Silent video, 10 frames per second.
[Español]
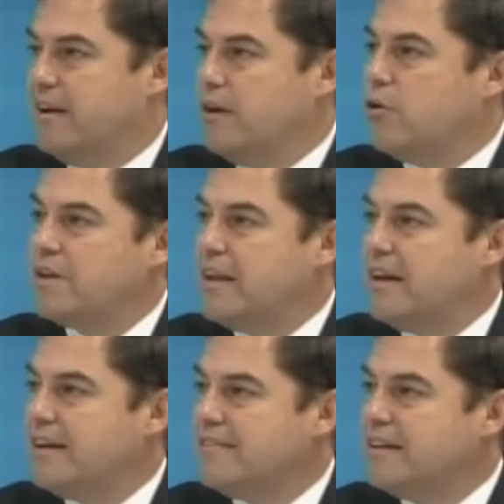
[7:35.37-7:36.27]
Lo que tenés
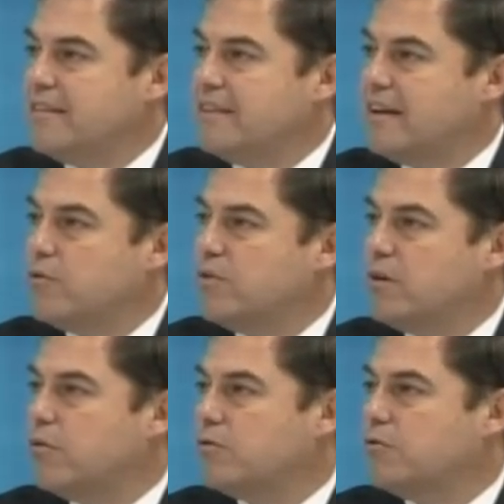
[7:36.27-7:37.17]
que hacer es tener un
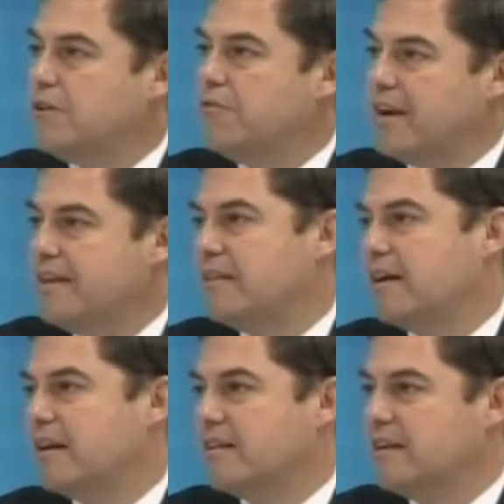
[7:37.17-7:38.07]
discurso diferente
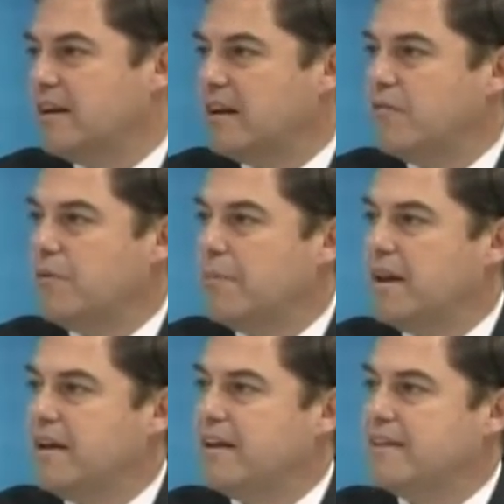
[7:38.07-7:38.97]
que el que tiene el
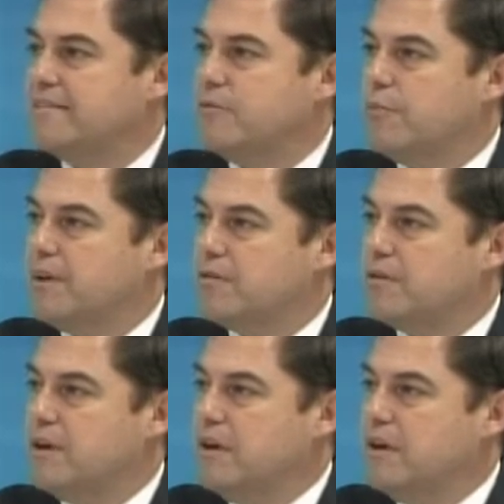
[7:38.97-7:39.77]
FMLN en este momento.